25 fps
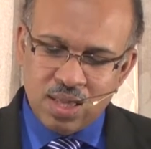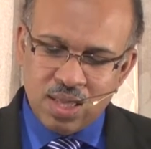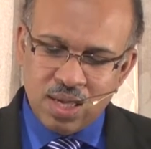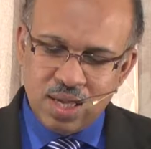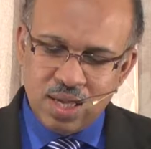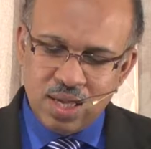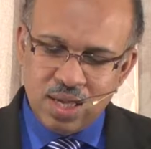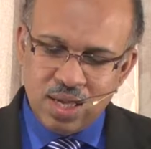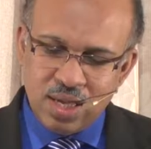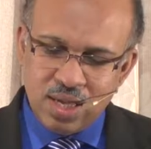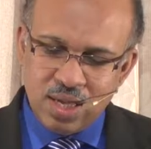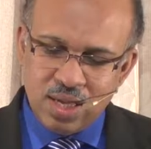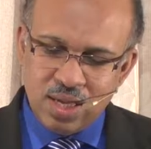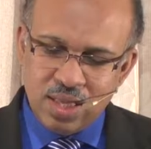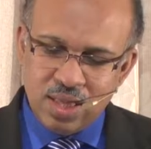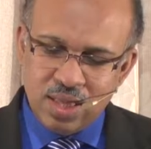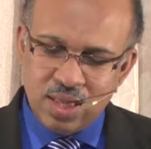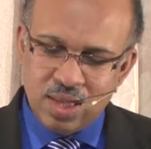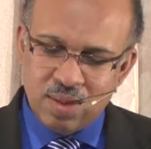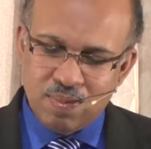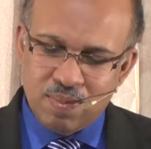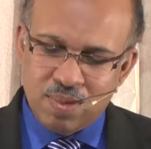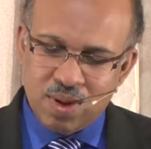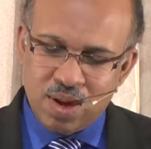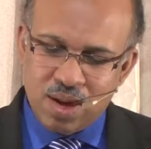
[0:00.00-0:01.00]
அதை
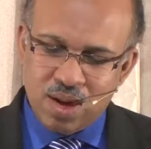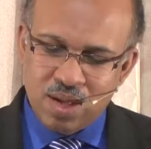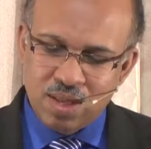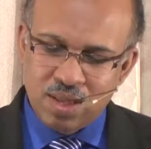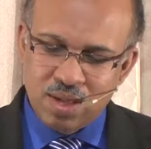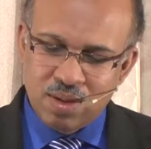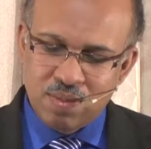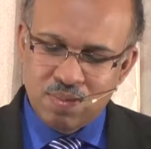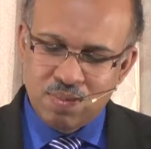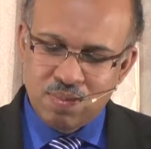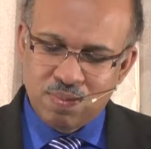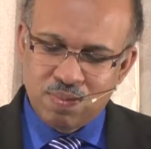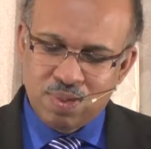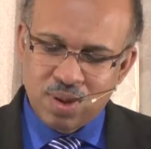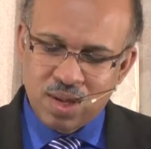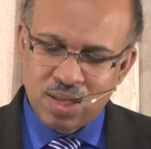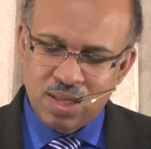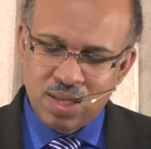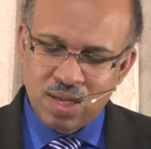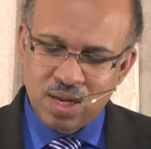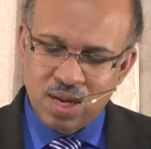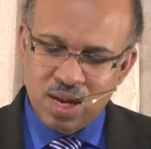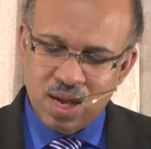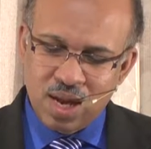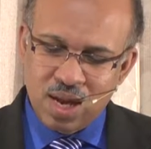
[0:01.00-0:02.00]
இந்த மாதம்
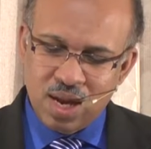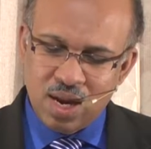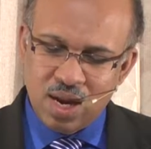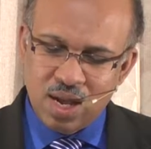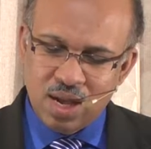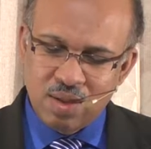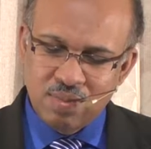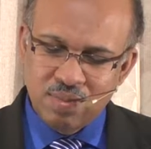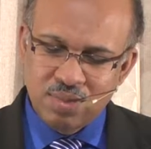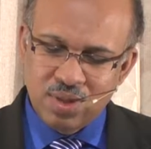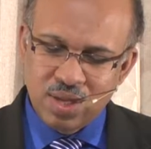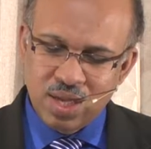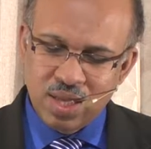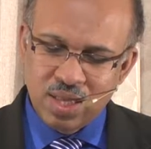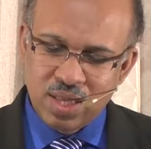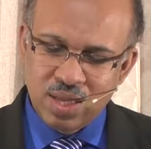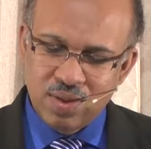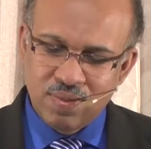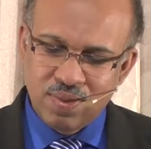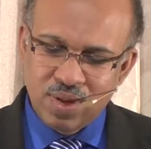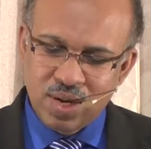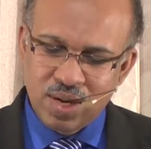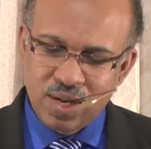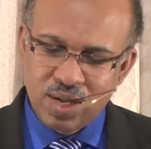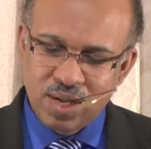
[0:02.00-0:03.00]
பதினாலாம்
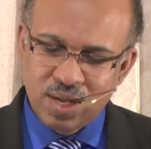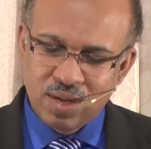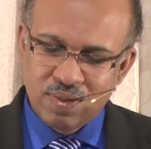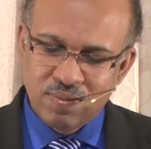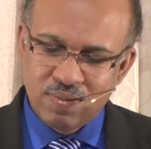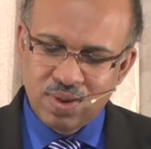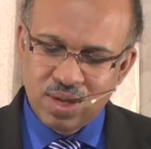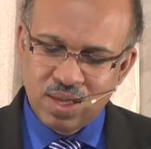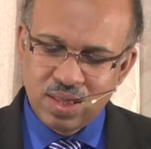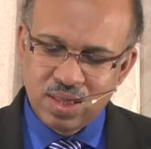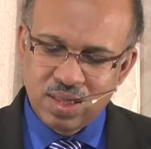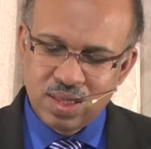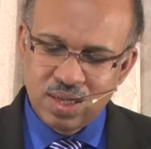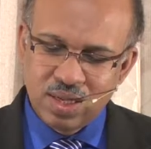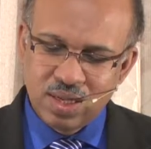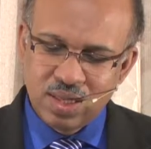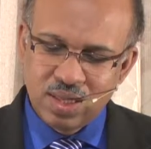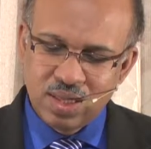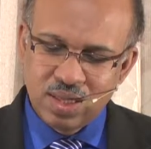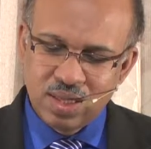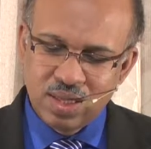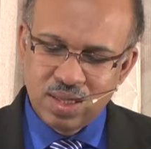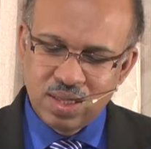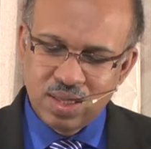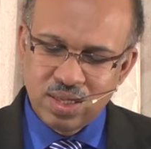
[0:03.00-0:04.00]
தேதி வரைக்கும்
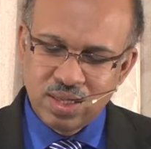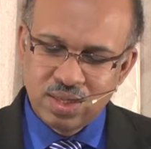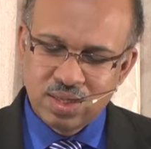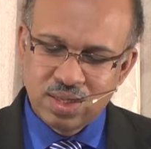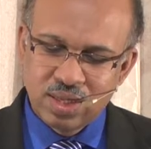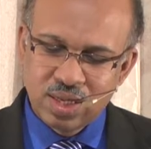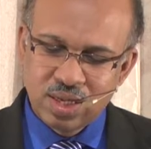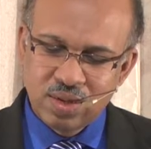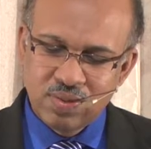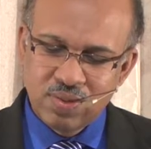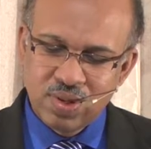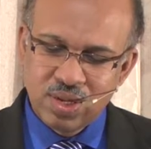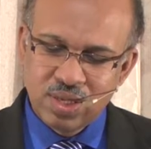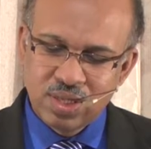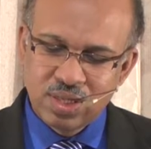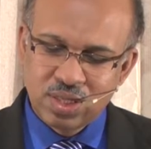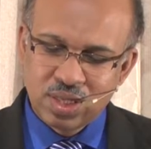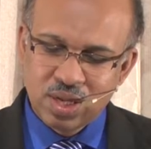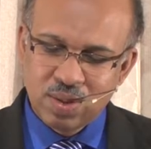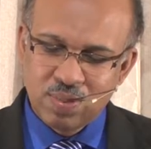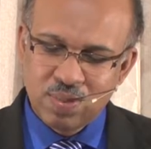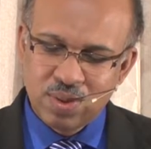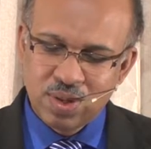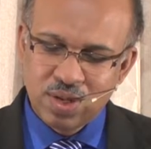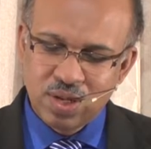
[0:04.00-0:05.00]
வைத்திருந்து இஸ்ரேல்
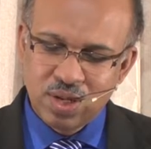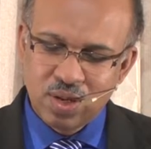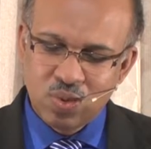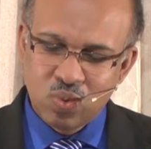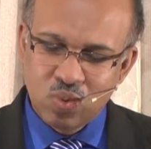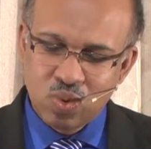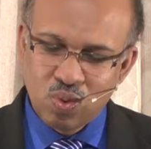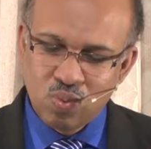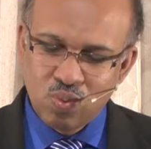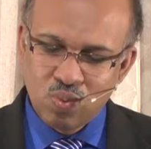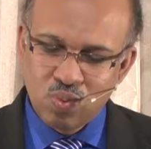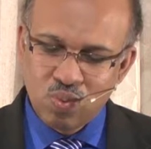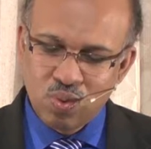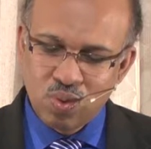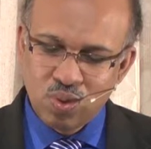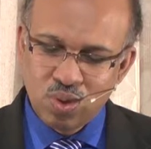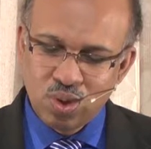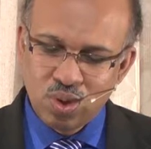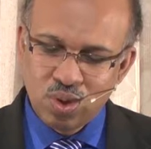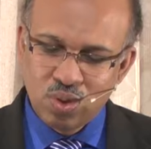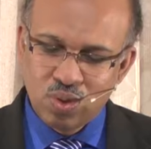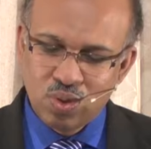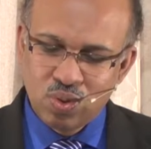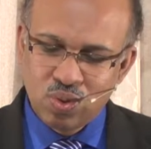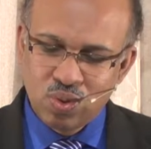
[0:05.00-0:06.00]
சபையின்
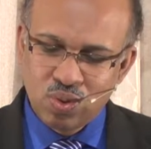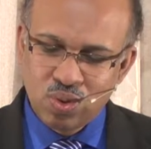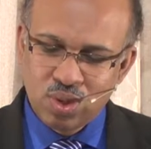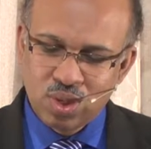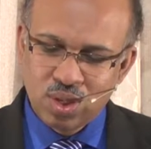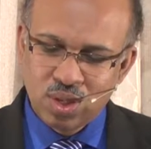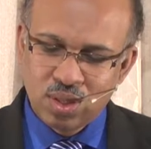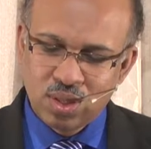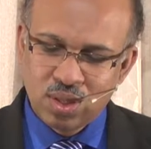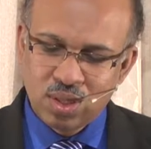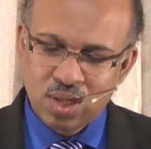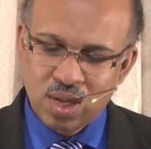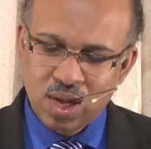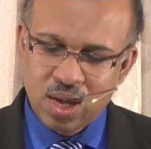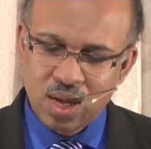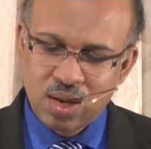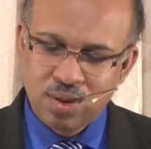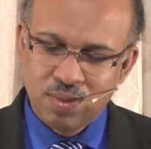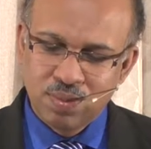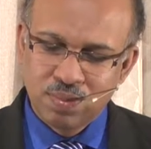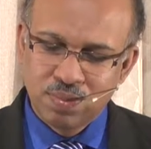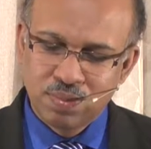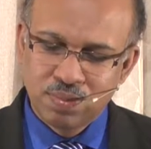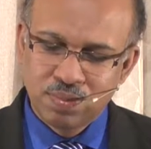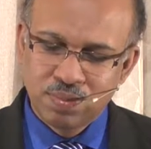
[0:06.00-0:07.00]
ஒவ்வொரு
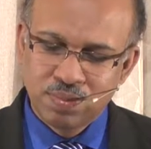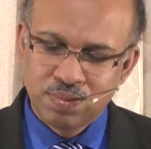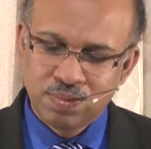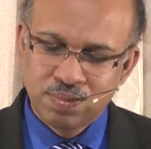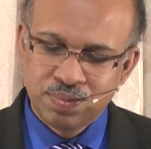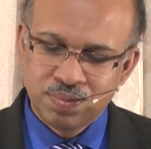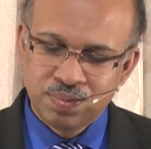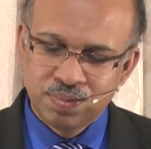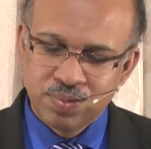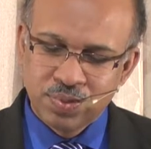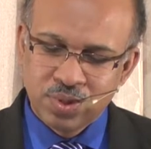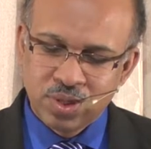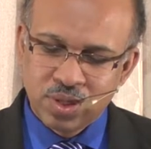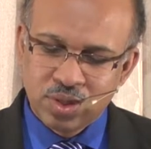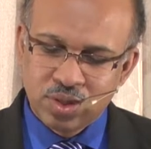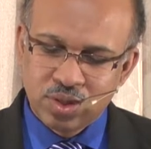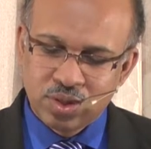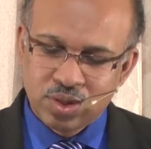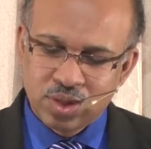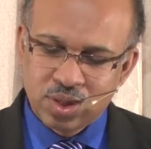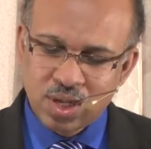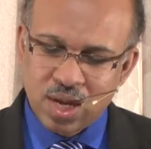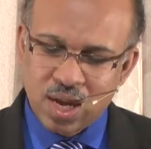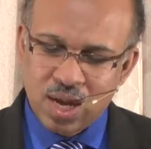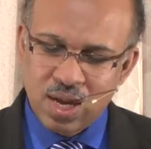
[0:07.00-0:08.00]
கூட்டத்தாரும்
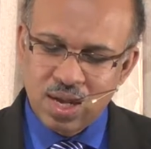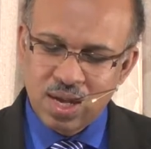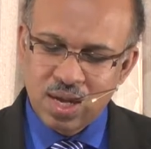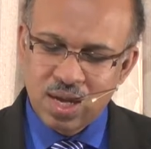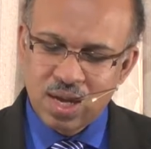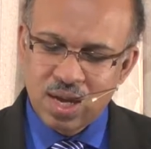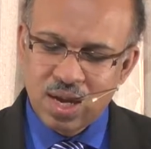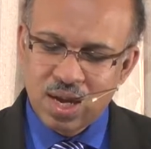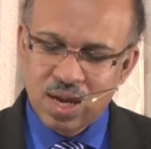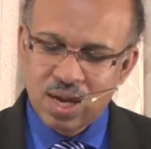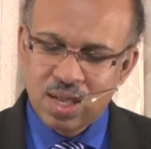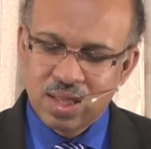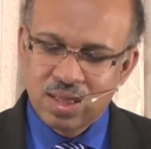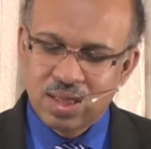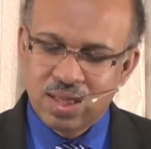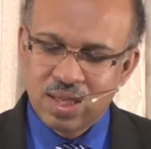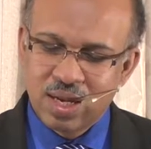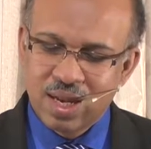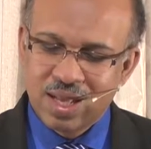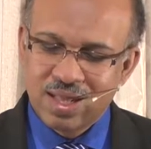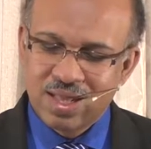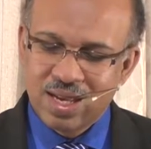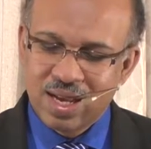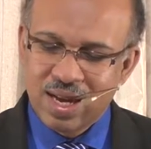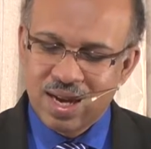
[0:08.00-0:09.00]

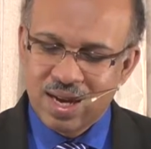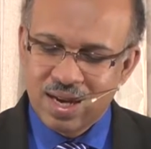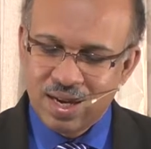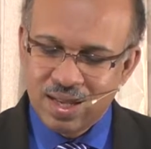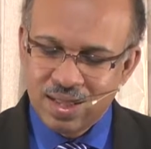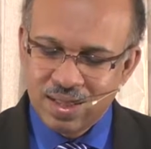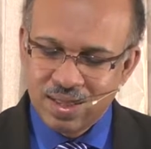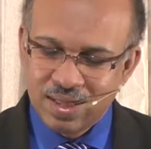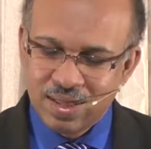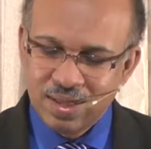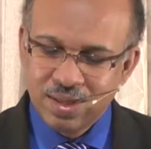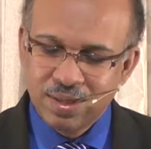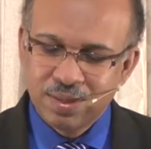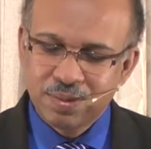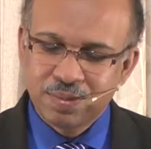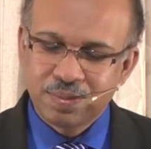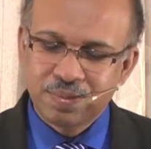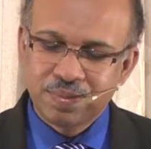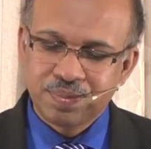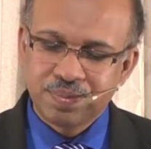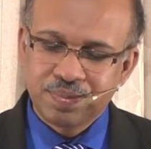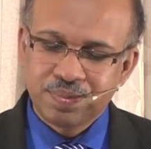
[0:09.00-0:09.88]
சாயங்காலத்தில் அதை அடித்து